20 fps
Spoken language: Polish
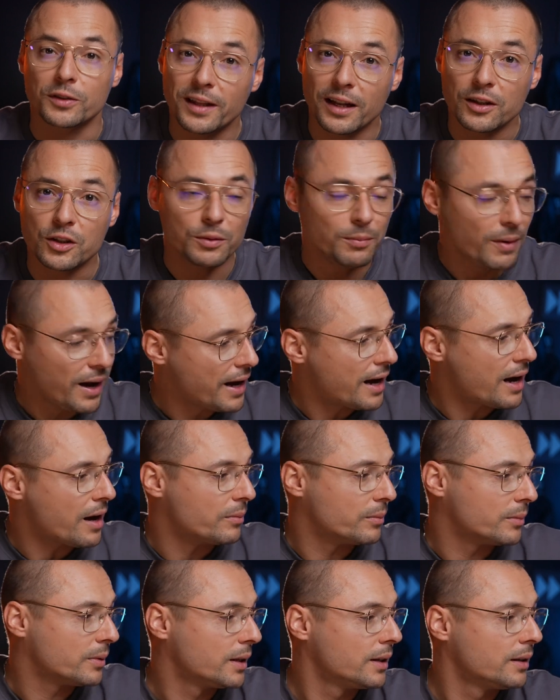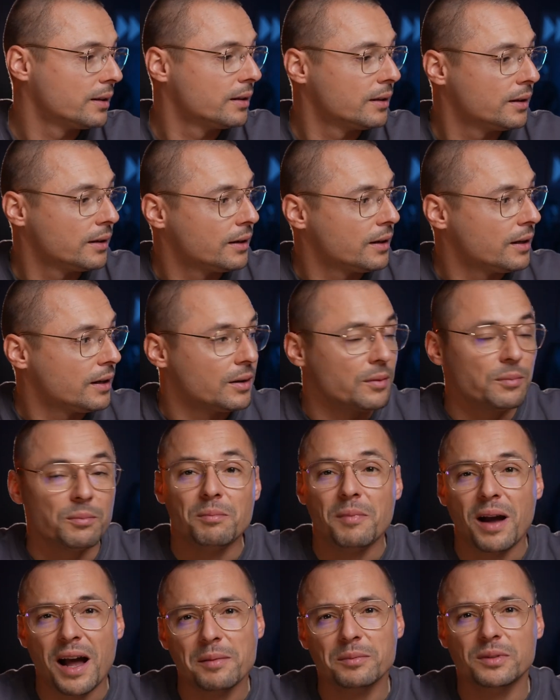znaczy mam.
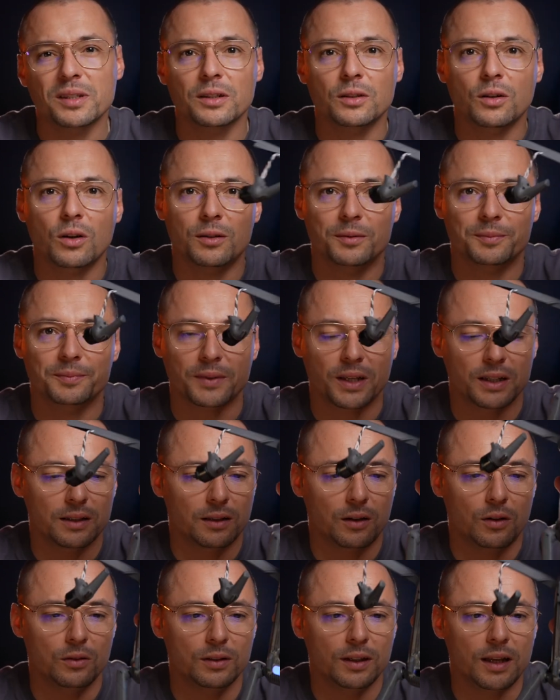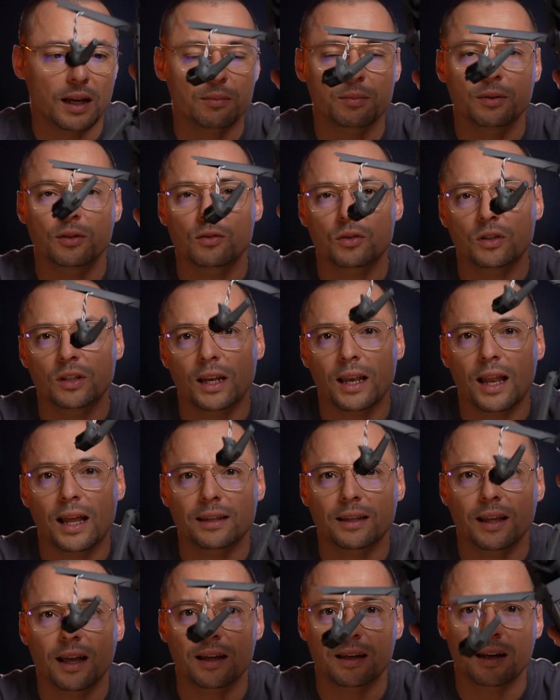Mam, tylko on jakby już nie
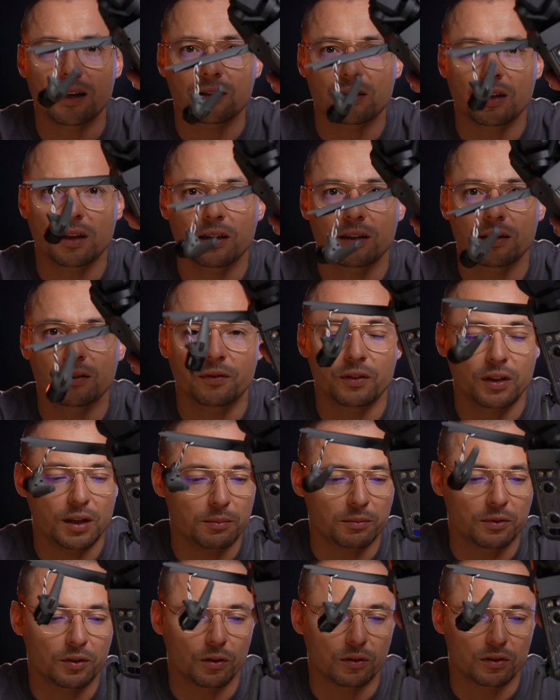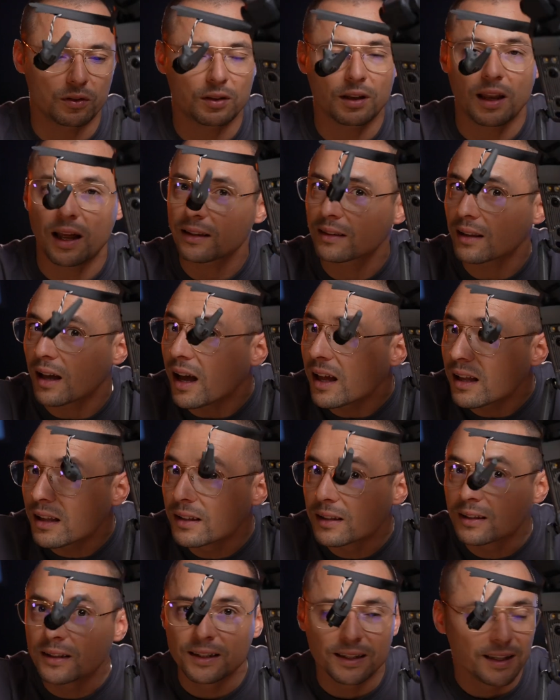lata, a raczej w nim coś
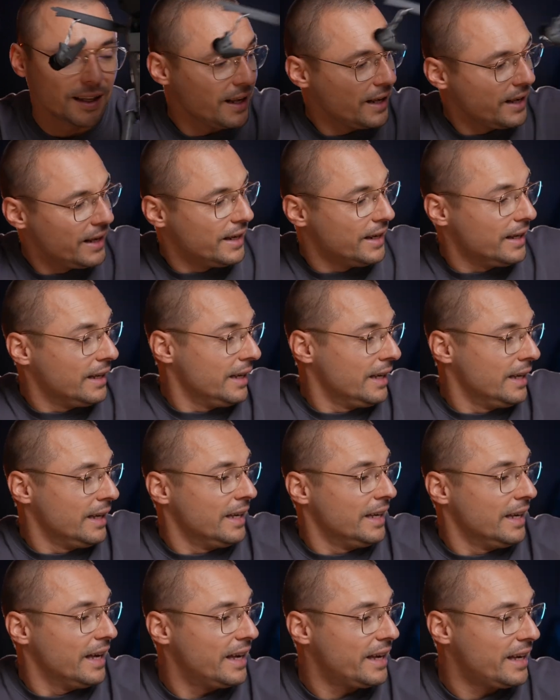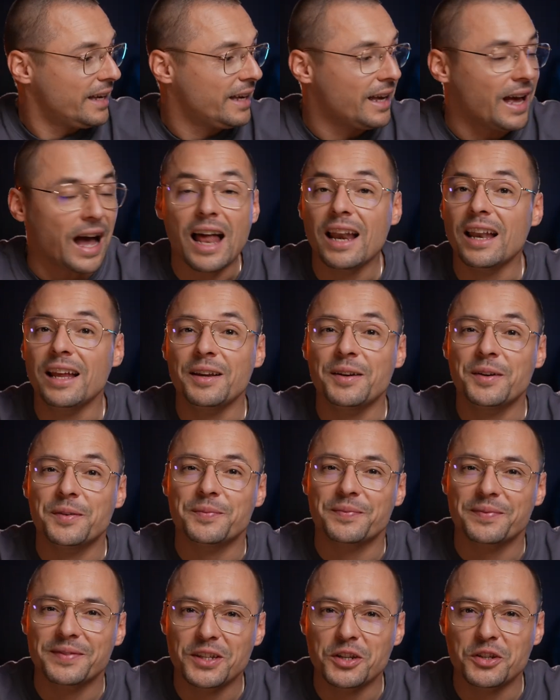lata. E, ale
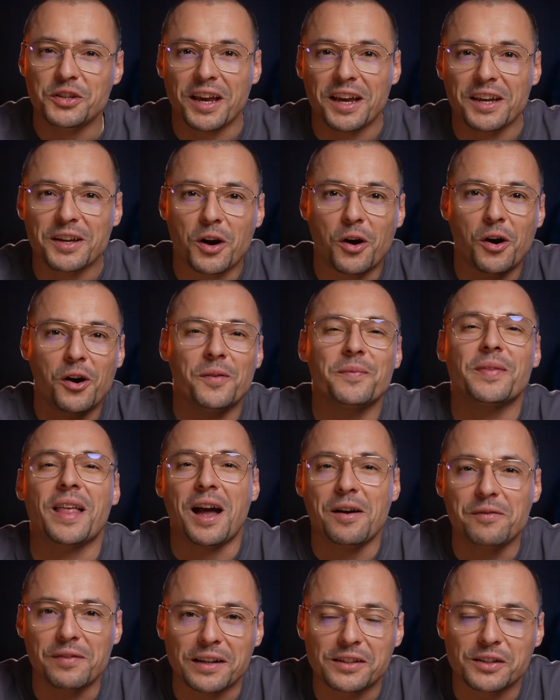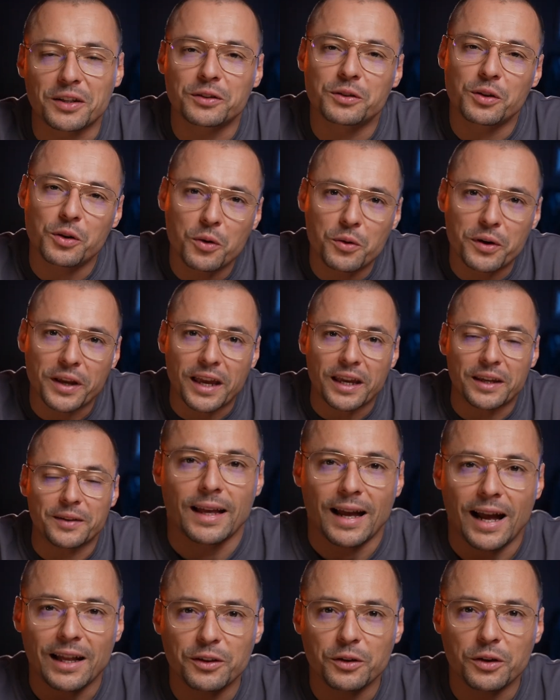dzisiaj o awacie
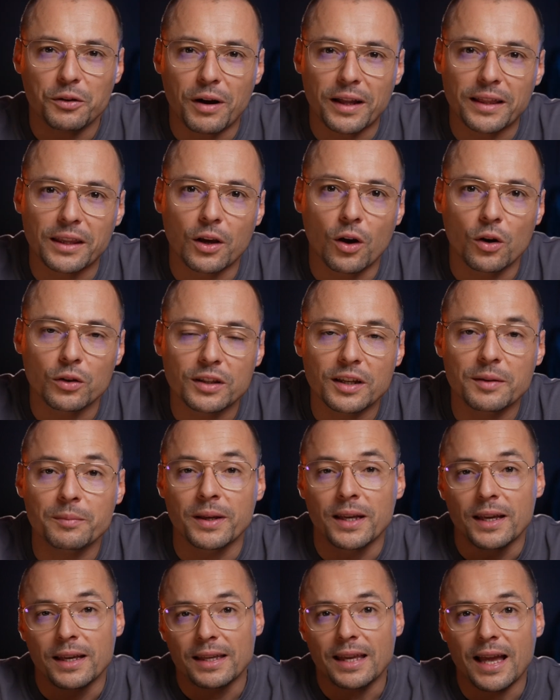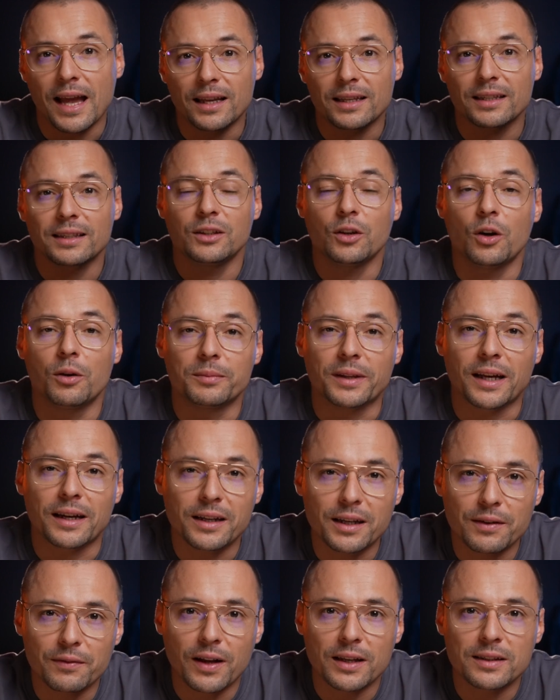drugiej, a dokładnie o tym, jak nią
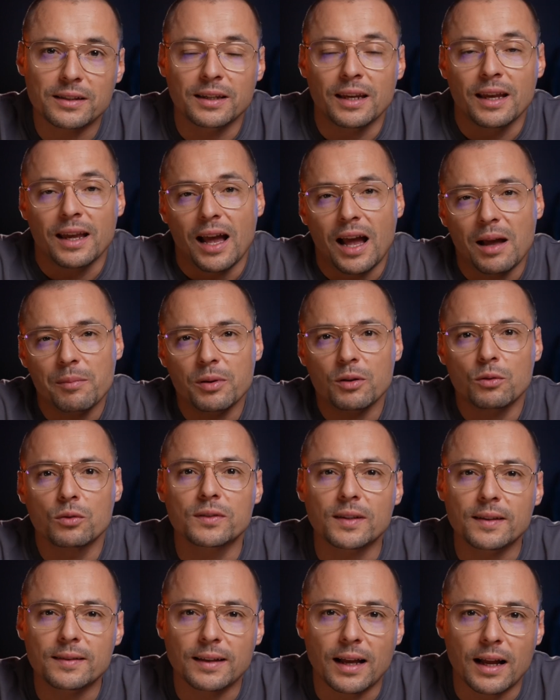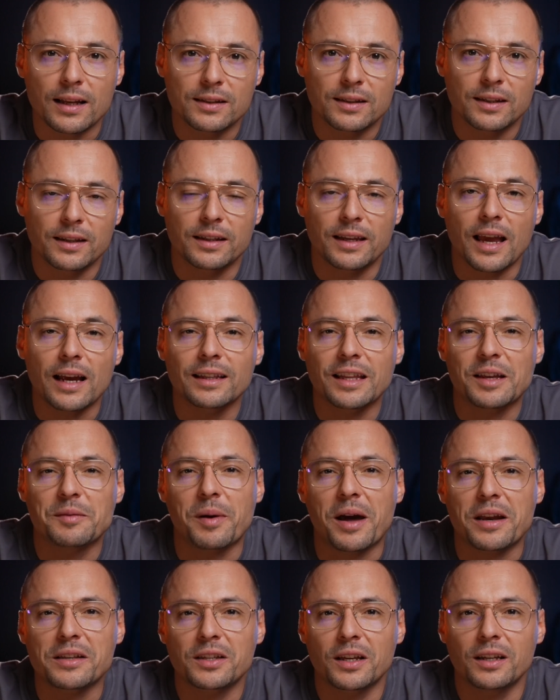nagrywać, aby uzyskać jak
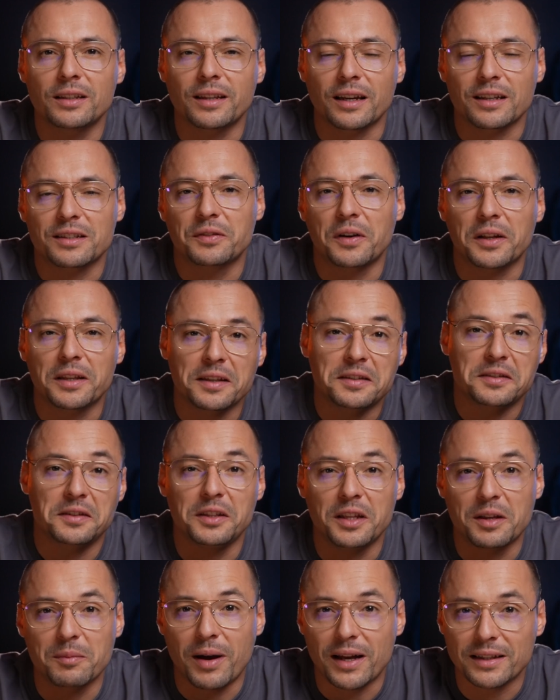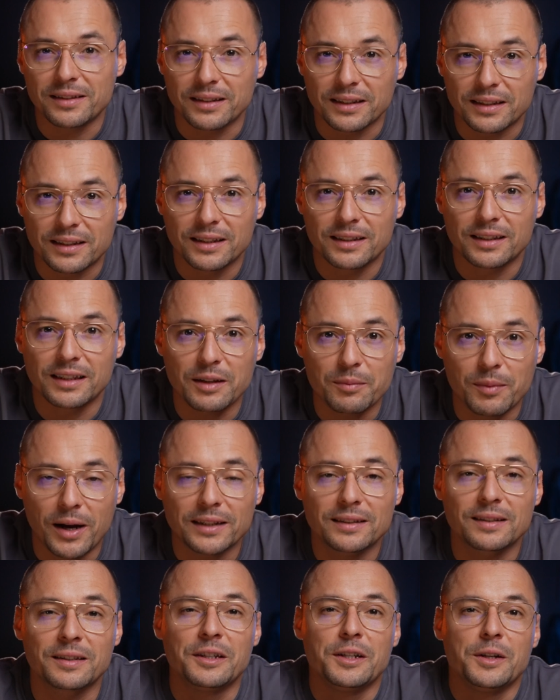najbardziej tak zwane cinematic
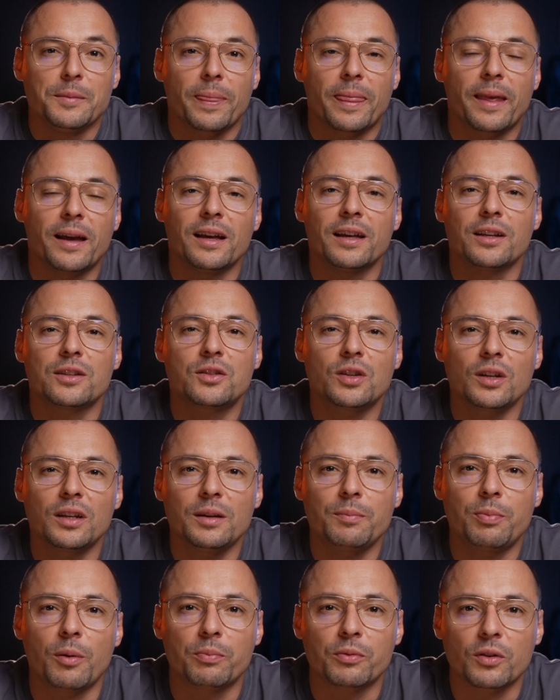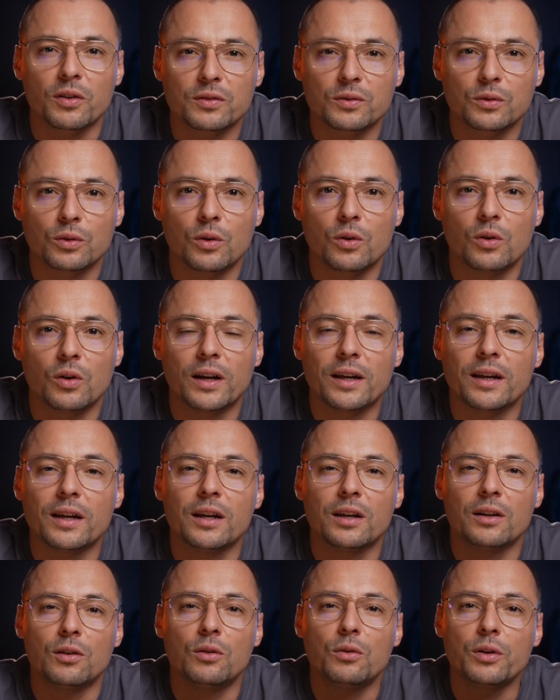klimat, e, czyli po prostu
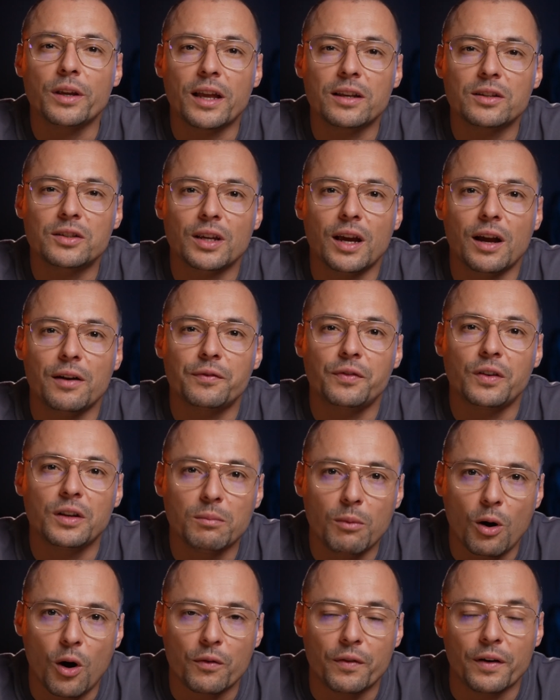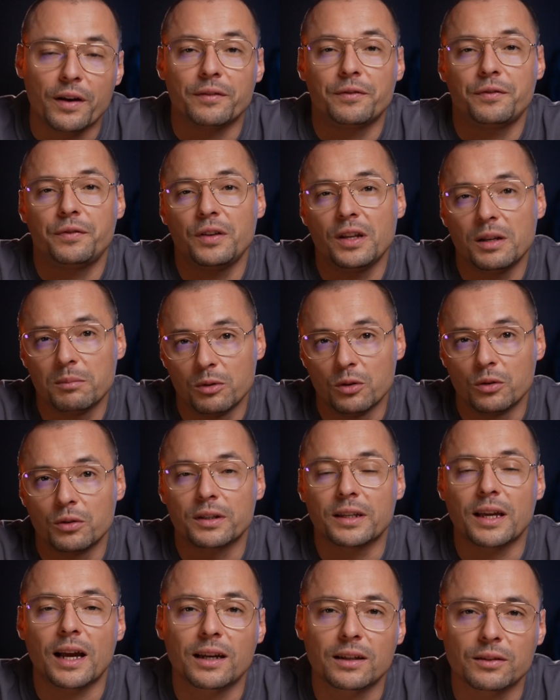e, ujęcia filmowe. Film
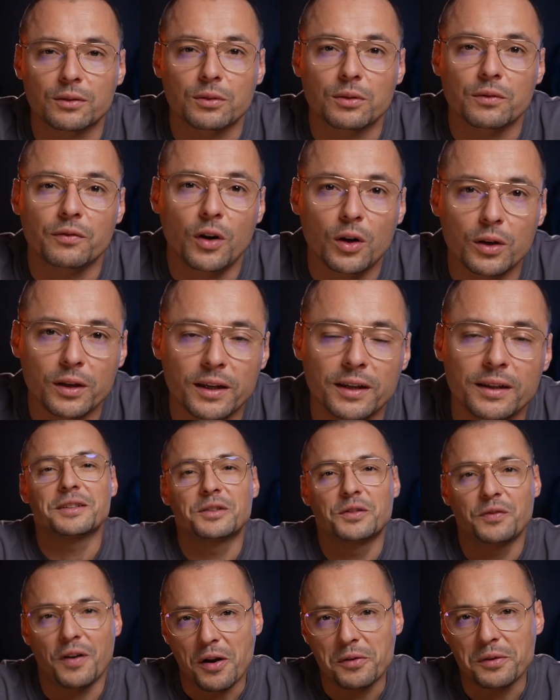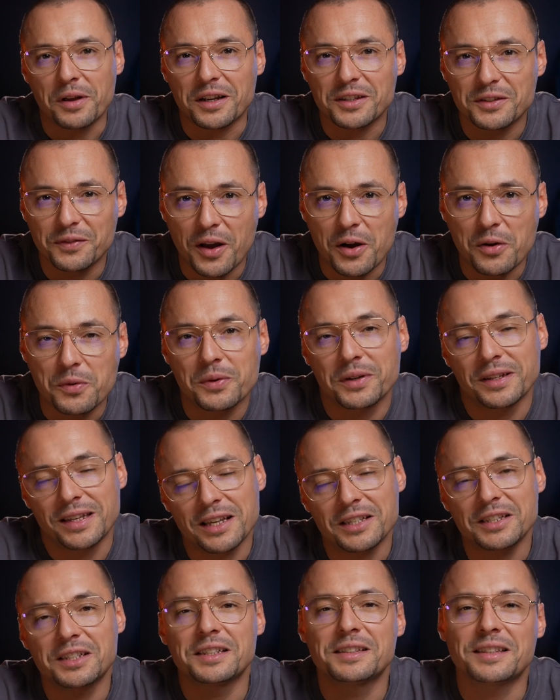lub jak kto woli, zwał jak zwał.
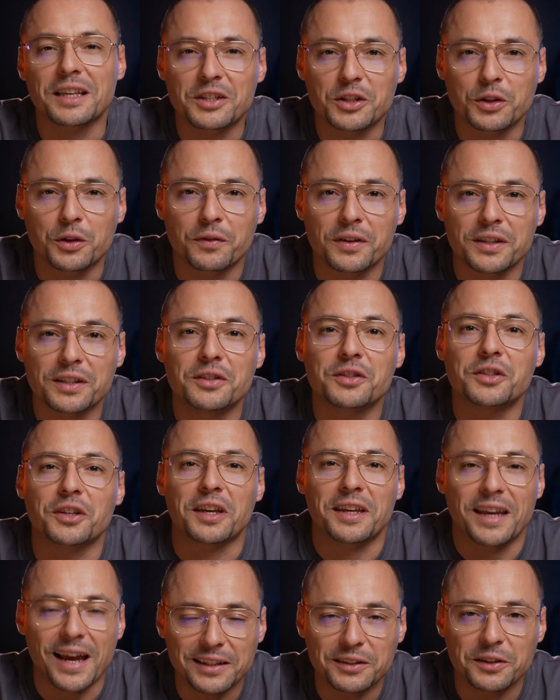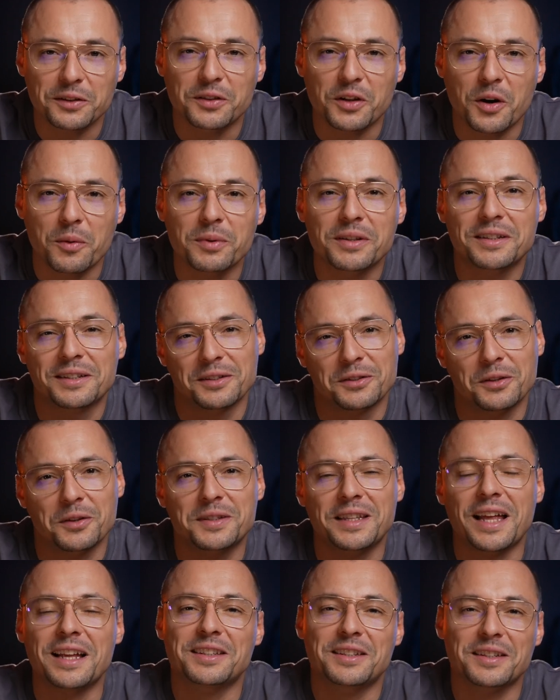Jeśli chcecie dowiedzieć się, jak to zrobić,
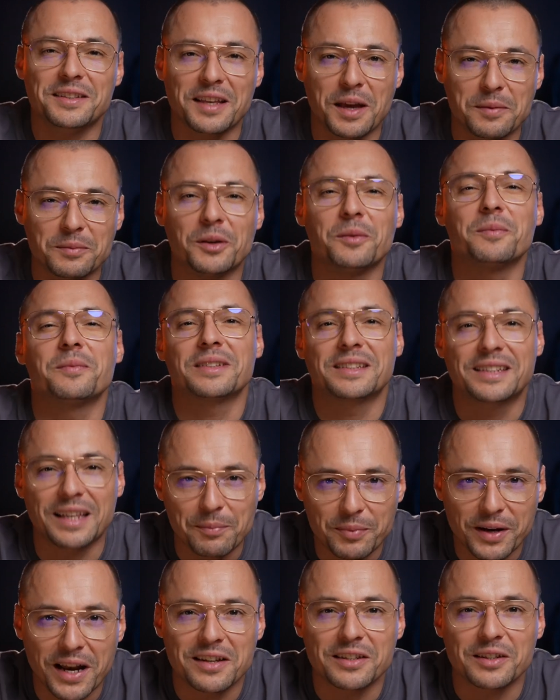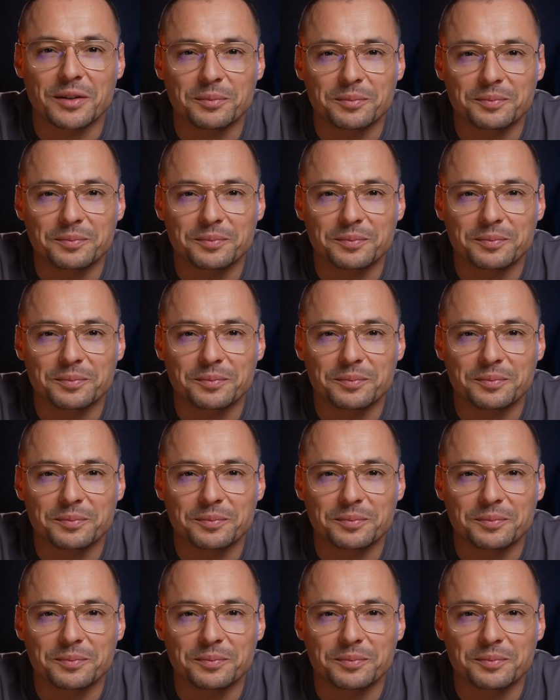zostańcie ze mną. Zapraszam.